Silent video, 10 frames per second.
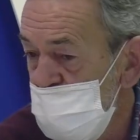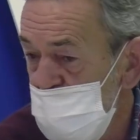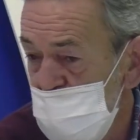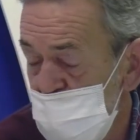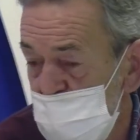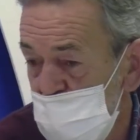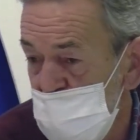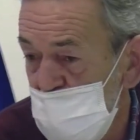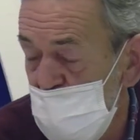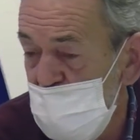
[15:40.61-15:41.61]
Eh, como
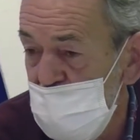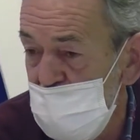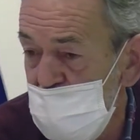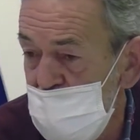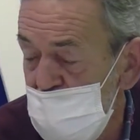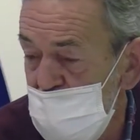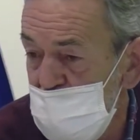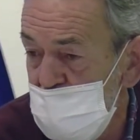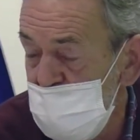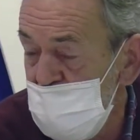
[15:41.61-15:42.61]
consecuencia de la
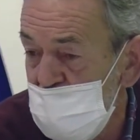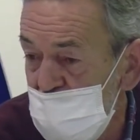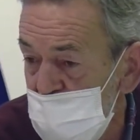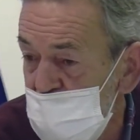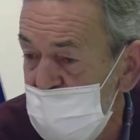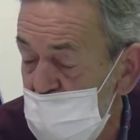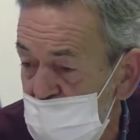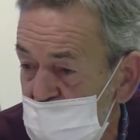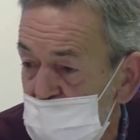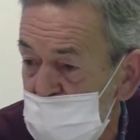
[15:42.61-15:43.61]
reivindicación de la
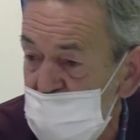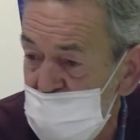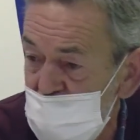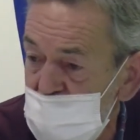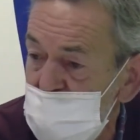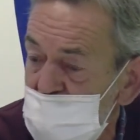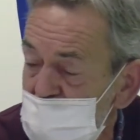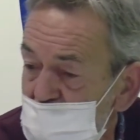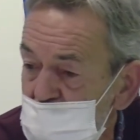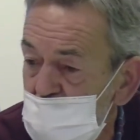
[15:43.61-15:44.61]
farmacia comarcal de Villar
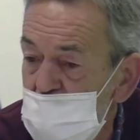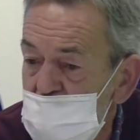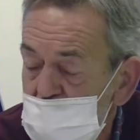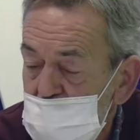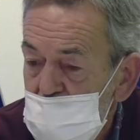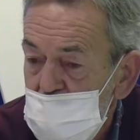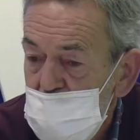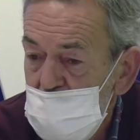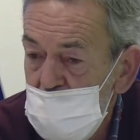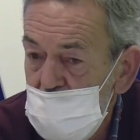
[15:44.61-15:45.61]
del Río,
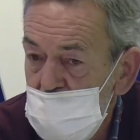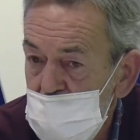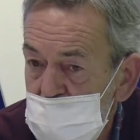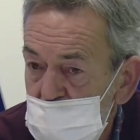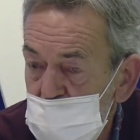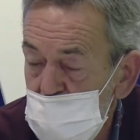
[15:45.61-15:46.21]
eh, ha, habido